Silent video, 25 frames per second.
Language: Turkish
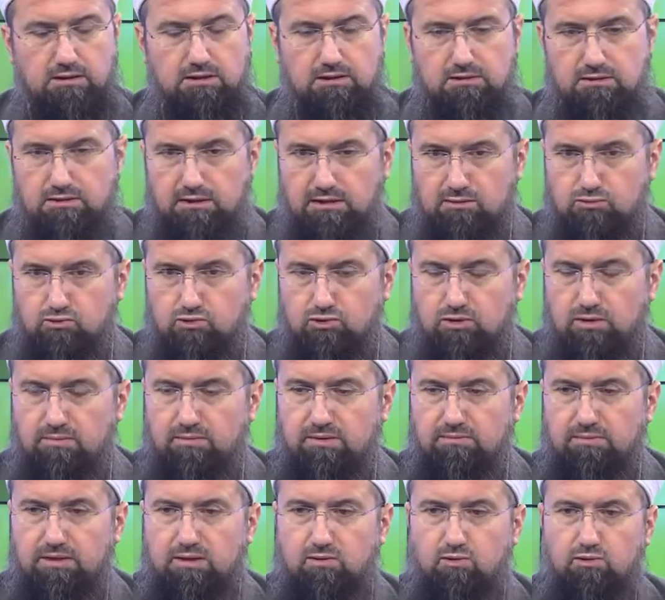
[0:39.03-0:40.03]
idrar
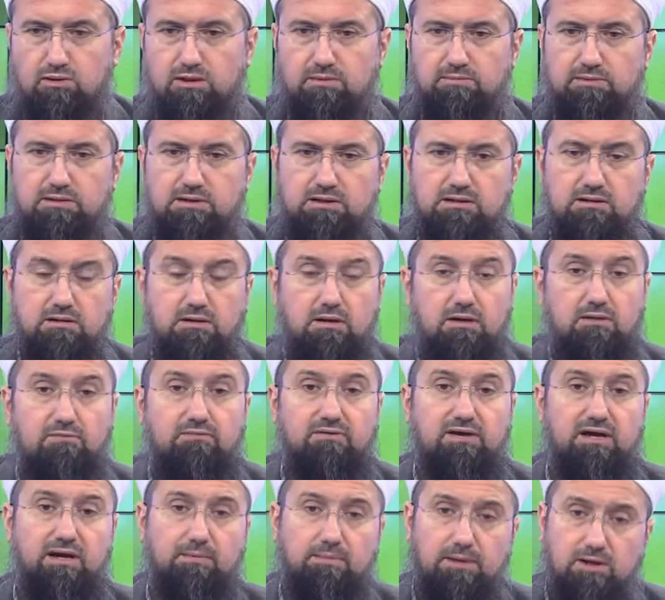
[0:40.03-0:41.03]
tutamama olabilir
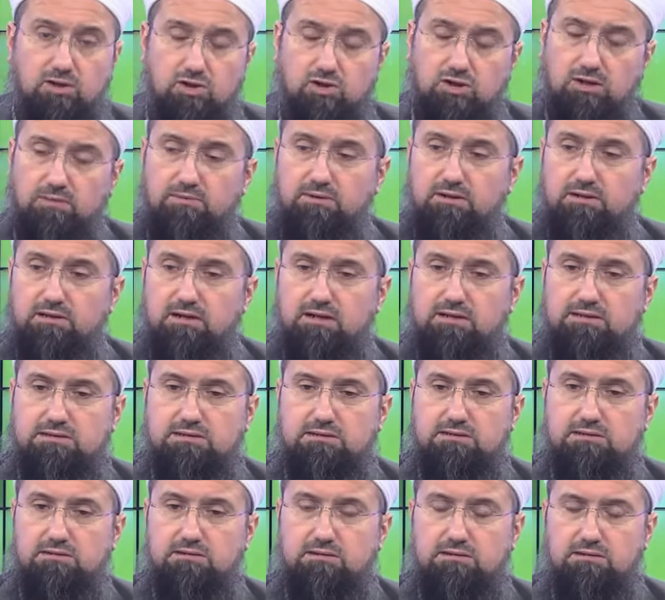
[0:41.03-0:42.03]
veya başka bir
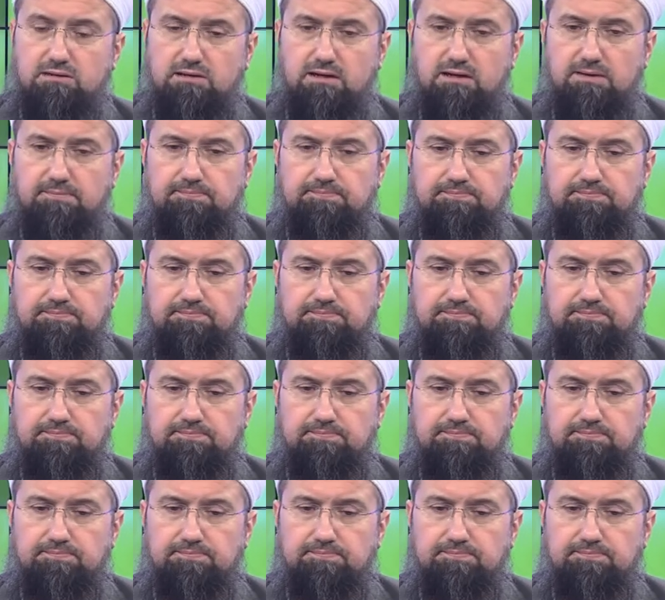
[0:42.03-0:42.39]
rahatsızlıkla